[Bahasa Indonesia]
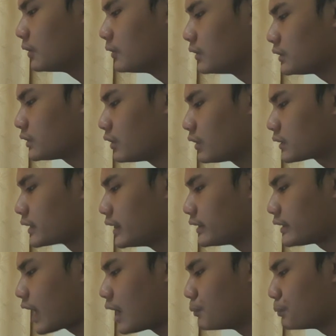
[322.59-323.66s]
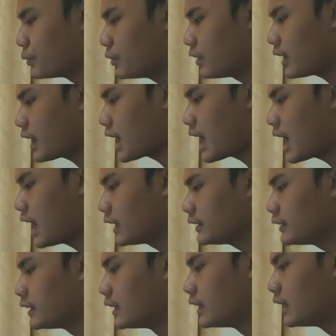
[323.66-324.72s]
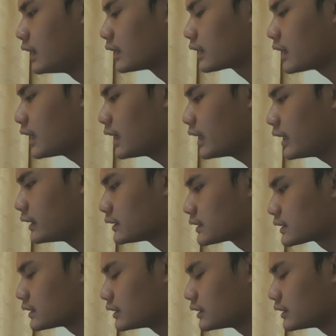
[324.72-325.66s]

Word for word: untuk ditampungkan ke in,